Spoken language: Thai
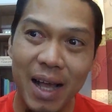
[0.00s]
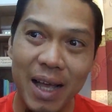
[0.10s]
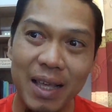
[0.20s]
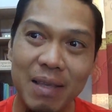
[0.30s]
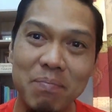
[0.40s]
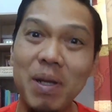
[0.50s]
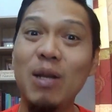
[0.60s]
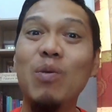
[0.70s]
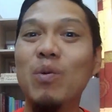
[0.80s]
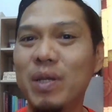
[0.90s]
ให้บรร
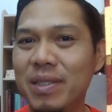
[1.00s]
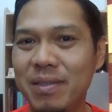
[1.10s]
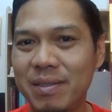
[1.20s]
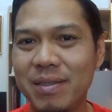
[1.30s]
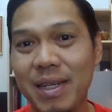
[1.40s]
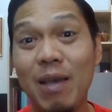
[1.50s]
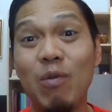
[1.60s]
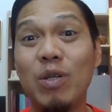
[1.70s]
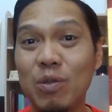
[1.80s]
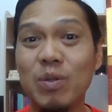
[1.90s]
ลุเร็ว
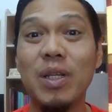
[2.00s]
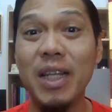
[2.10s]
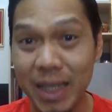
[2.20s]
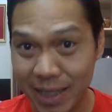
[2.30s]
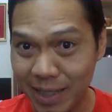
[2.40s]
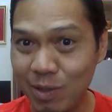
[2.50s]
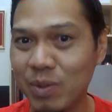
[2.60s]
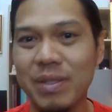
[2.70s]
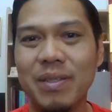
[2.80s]
ที่สุดและดีที่สุด